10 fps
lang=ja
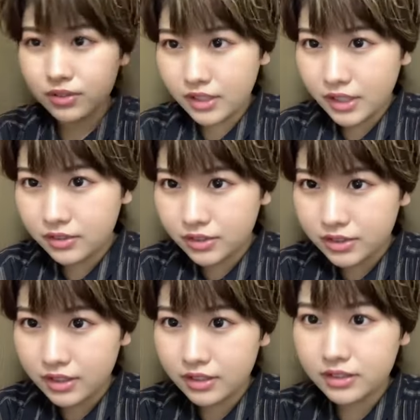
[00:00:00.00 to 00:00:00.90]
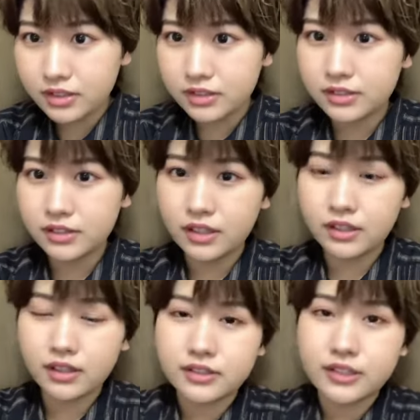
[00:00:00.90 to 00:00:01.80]
長野行ったり来たりすんねんっ
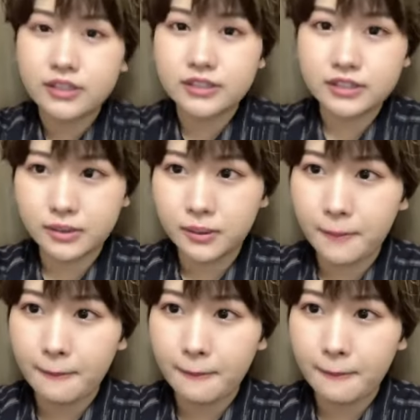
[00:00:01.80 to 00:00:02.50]
て感じなんですけど。